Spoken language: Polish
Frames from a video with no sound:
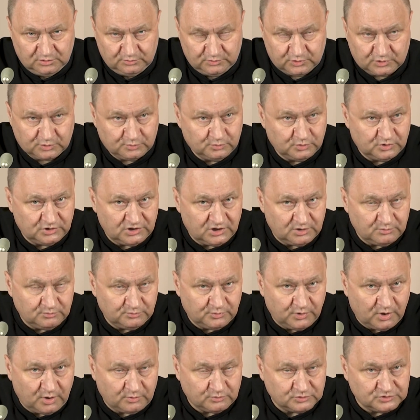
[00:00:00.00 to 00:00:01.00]
Próbuje im
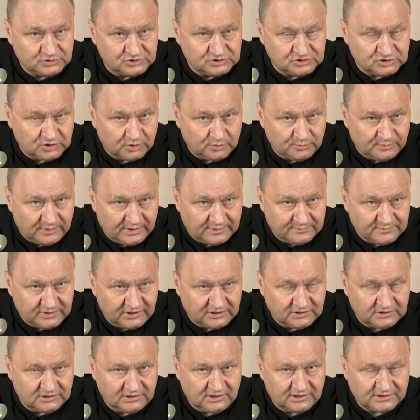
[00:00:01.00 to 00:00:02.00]
pomóc się
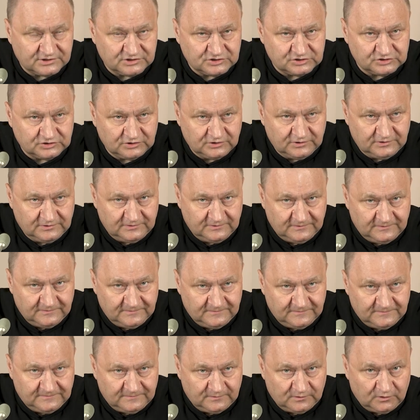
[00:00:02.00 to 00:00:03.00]
opamiętać,
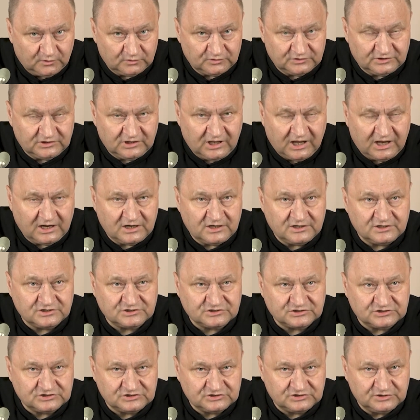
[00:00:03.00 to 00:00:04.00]

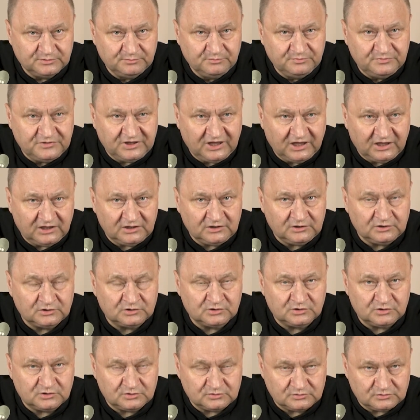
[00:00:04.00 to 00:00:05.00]
odnaleźć
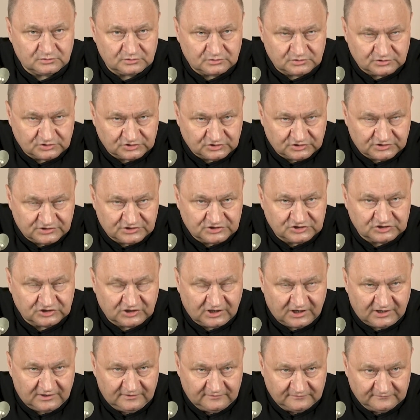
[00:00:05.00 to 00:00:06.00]
piękno
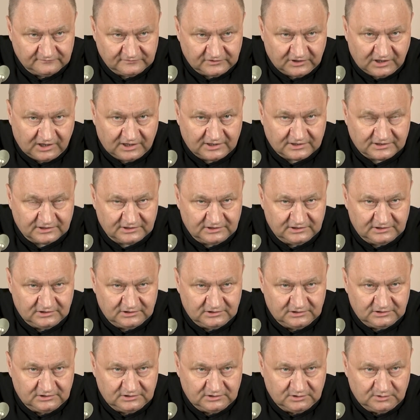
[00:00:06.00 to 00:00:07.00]
życia wiary,
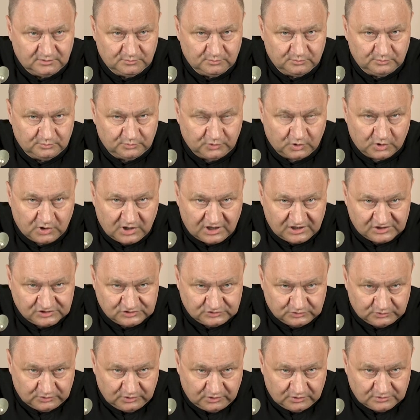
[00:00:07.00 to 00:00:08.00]

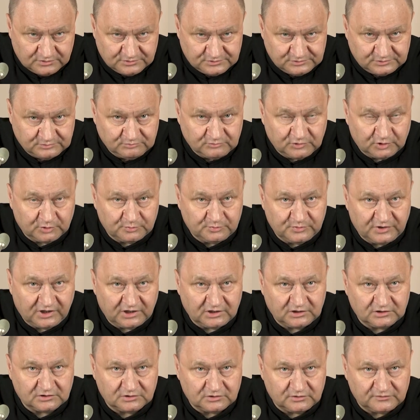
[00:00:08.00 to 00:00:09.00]
pokazując im to
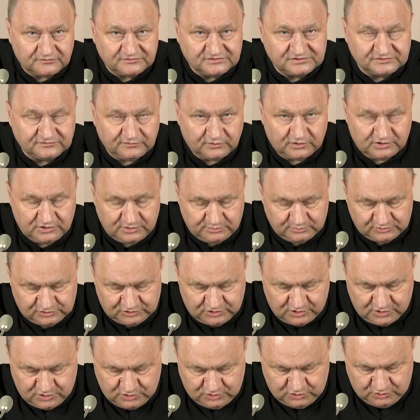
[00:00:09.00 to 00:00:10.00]
piękno w swoim
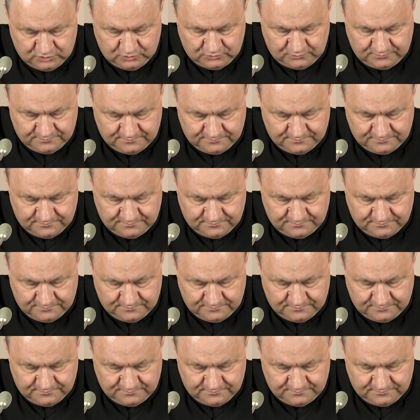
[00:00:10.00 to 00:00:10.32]
życiu.